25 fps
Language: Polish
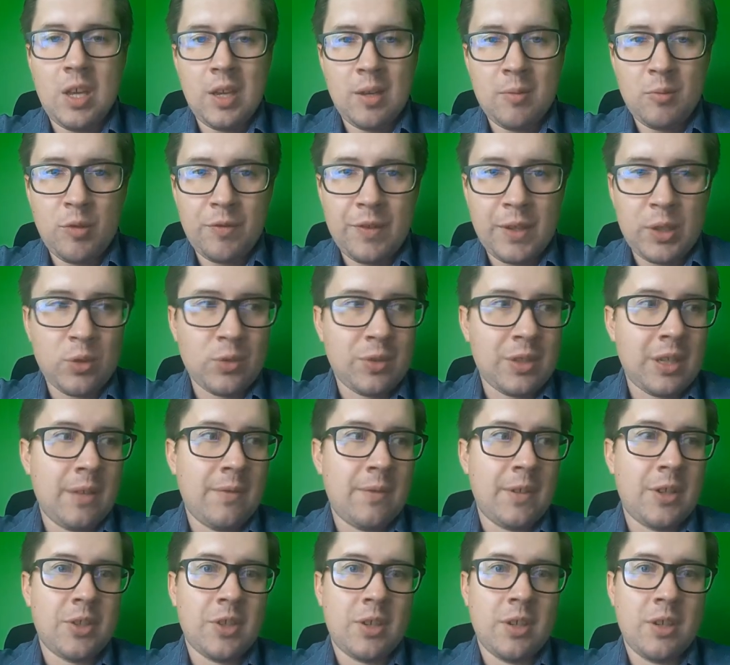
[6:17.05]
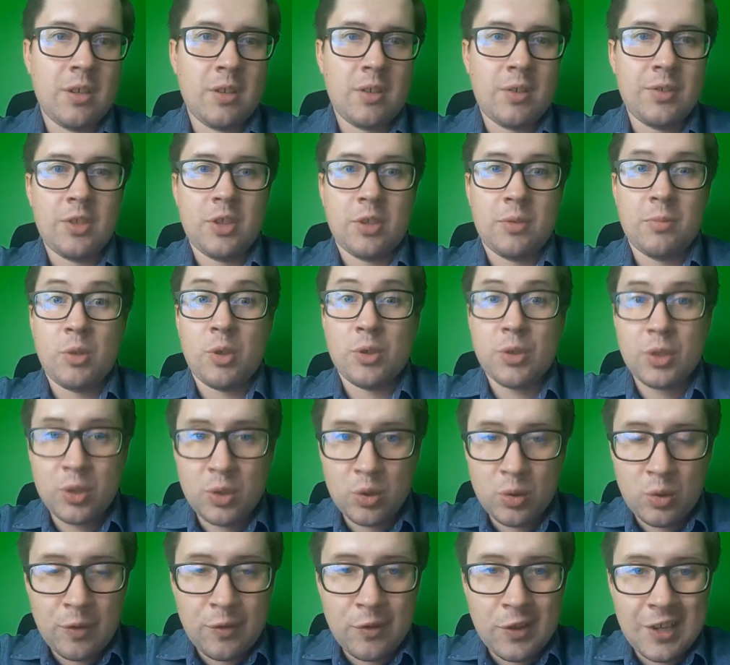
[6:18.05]
Mówię tutaj właśnie chociażby o tych
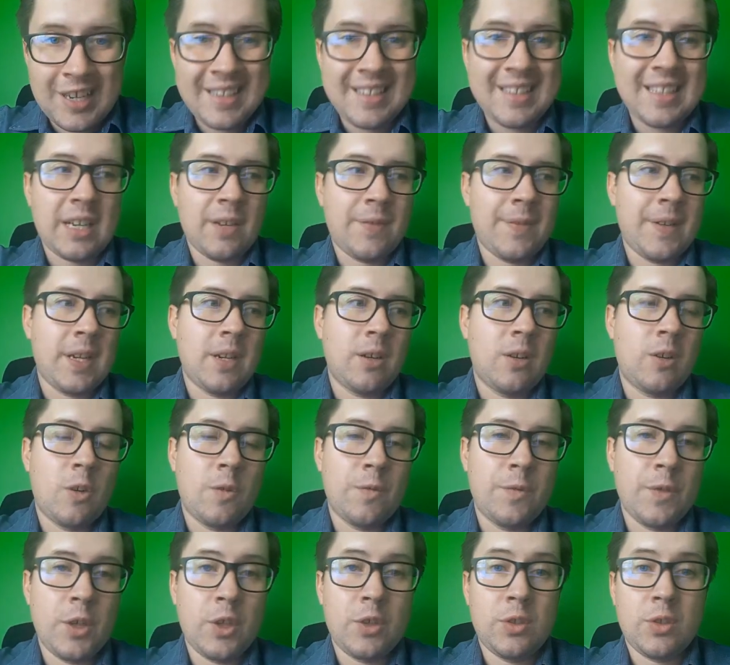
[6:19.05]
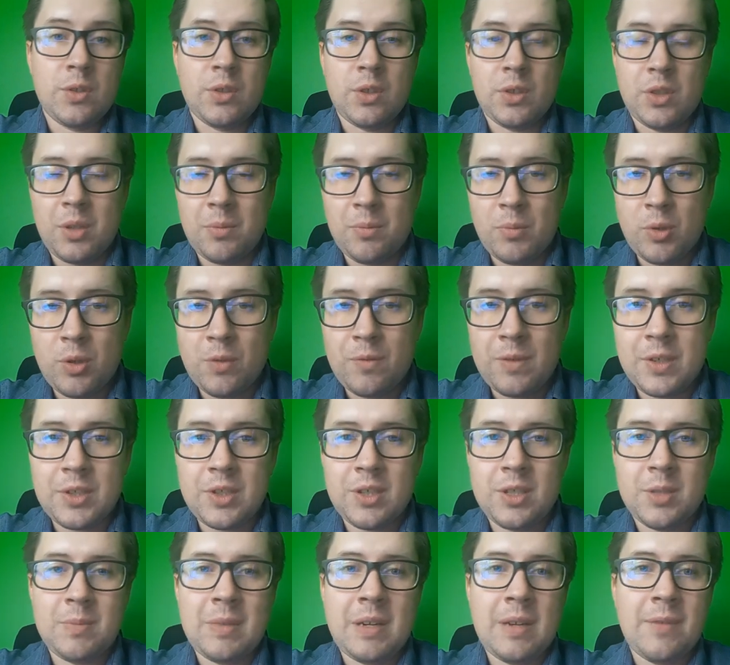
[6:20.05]
w kredytach frankowych, to do tej pory
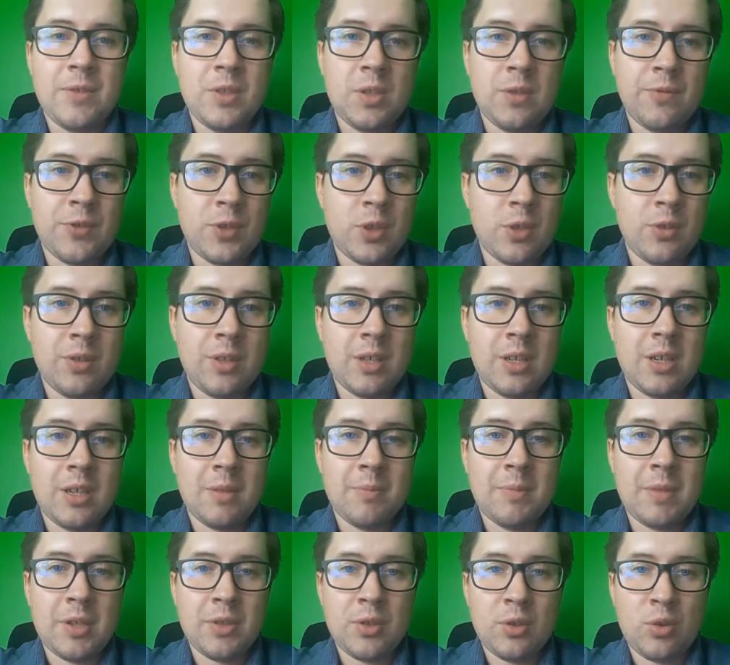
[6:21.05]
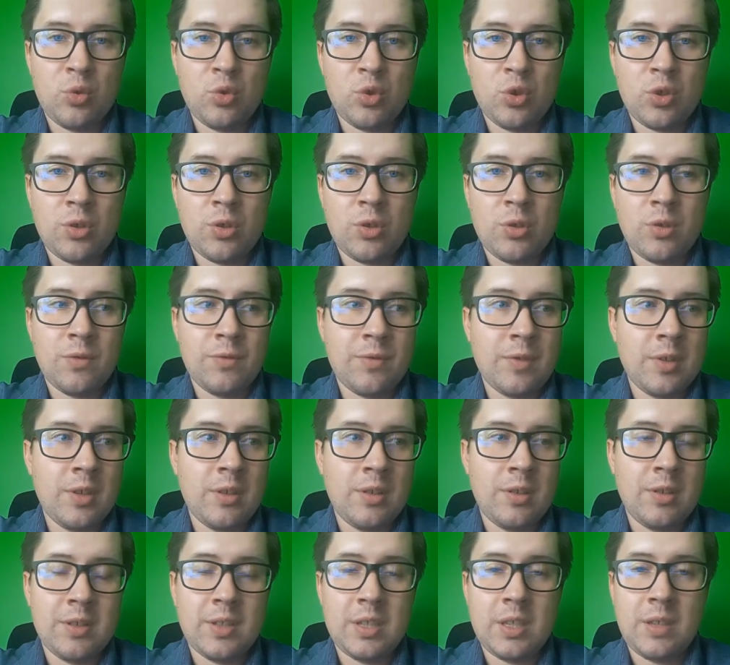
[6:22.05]
właśnie sprawy są w sądach, bardzo dużo
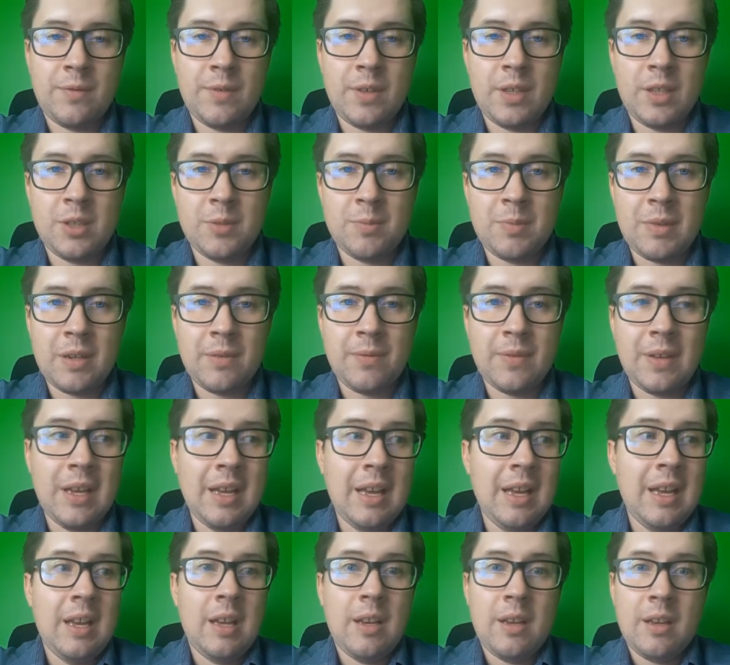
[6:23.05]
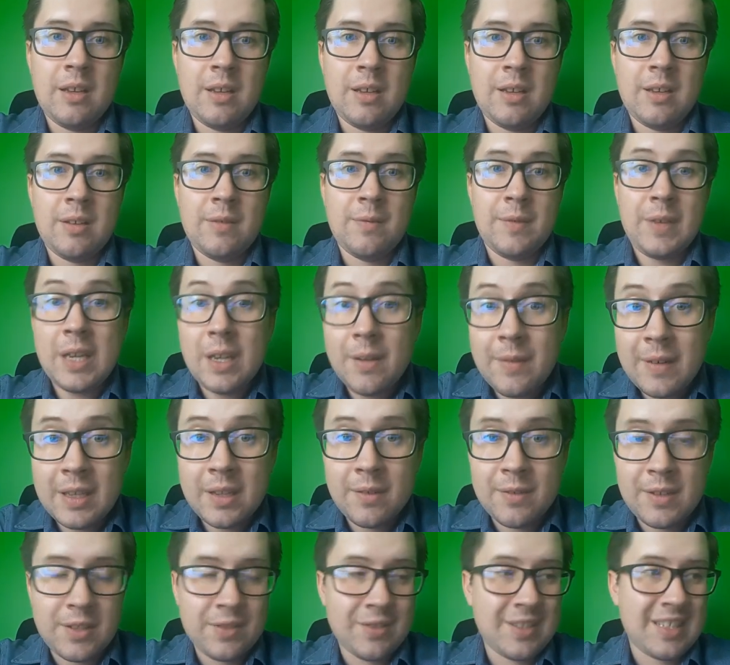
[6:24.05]
y, jest w tej chwili spraw e,
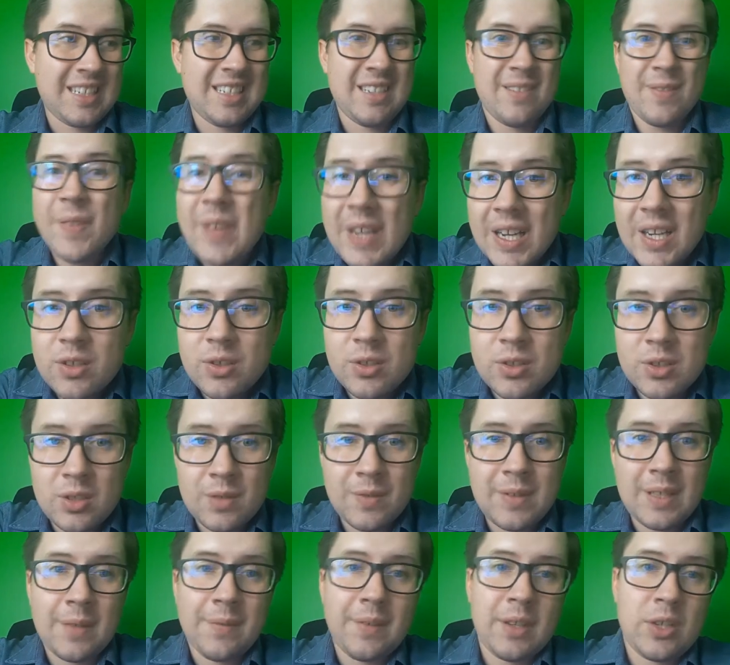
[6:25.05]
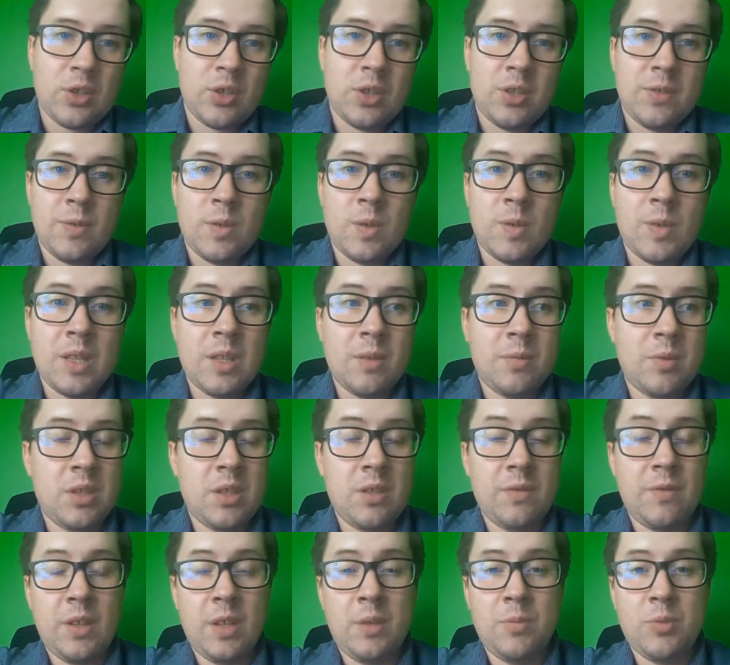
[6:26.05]
wygrywanych, w zasadzie większość, większość jest wygrywanych przez
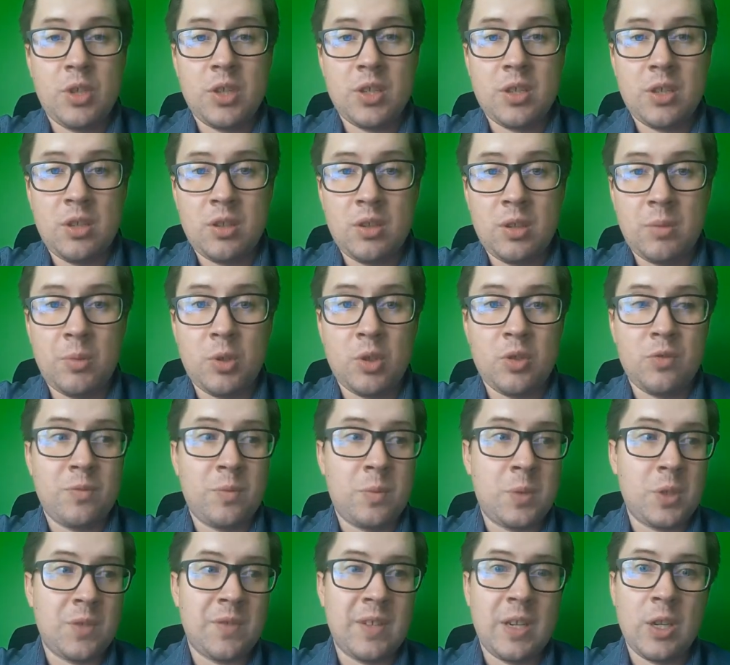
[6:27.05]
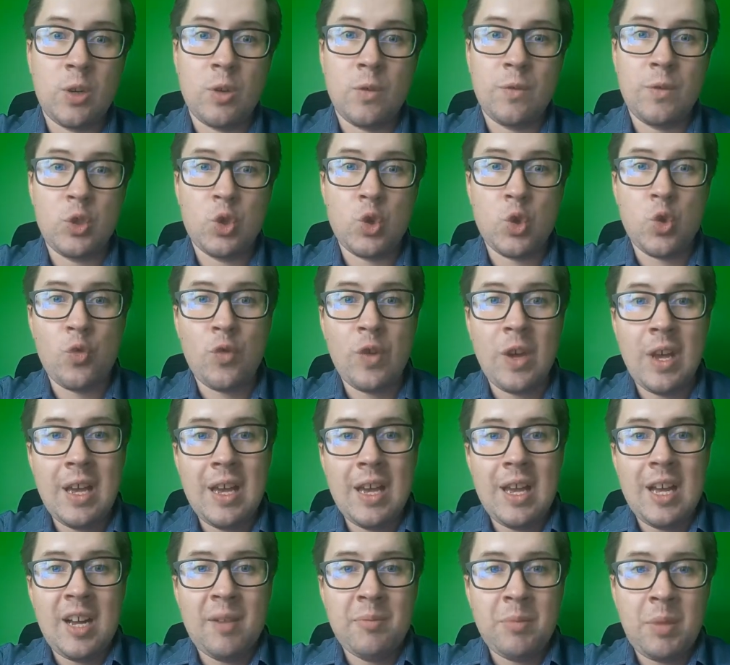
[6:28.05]
tej chwili przez kredytobiorców, przez frankowiczów,
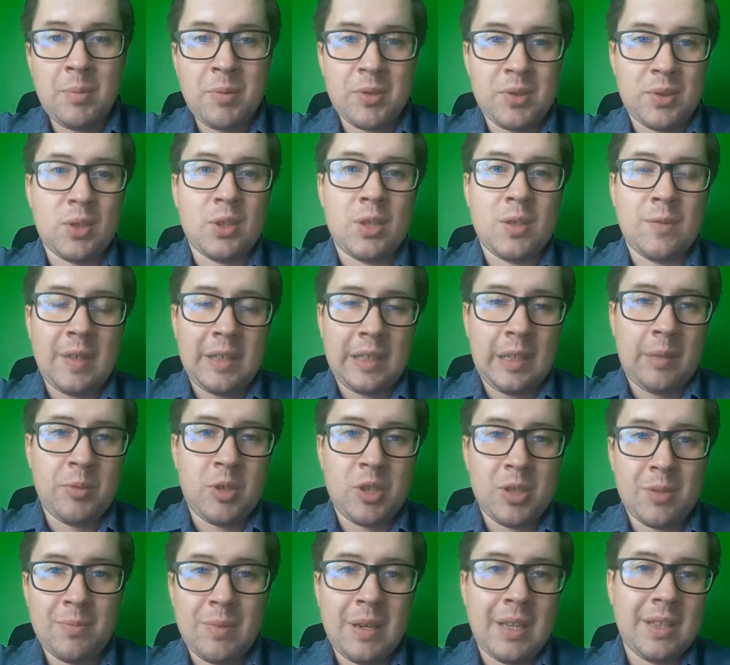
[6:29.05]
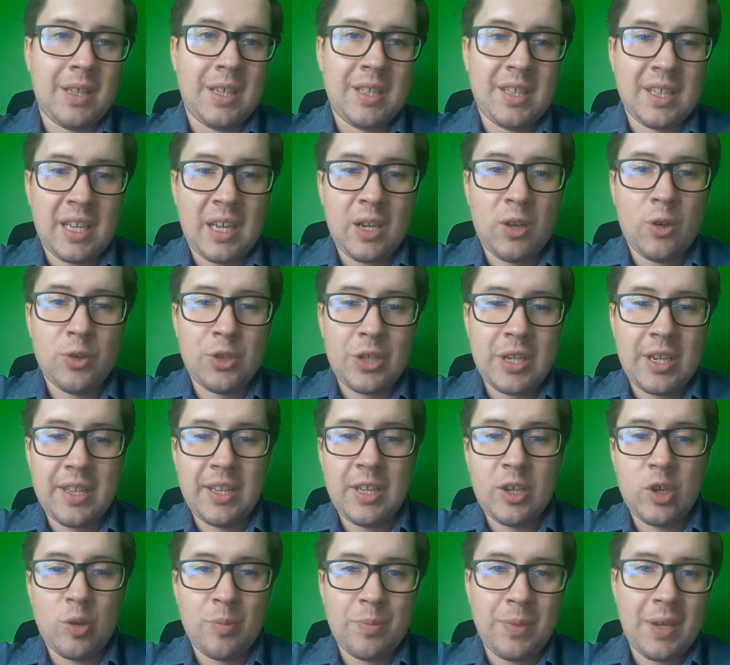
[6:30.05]
mimo stosowania przez banki takiego
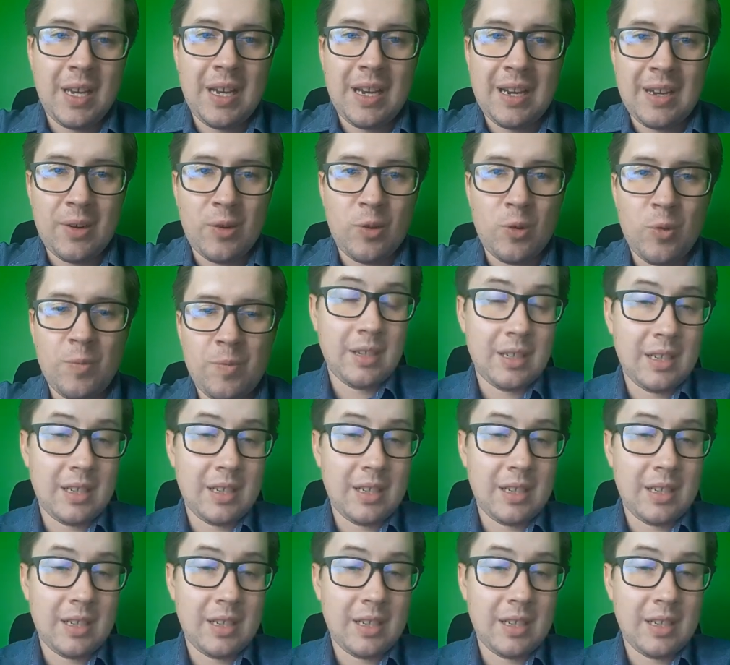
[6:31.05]
czarnego PR-u.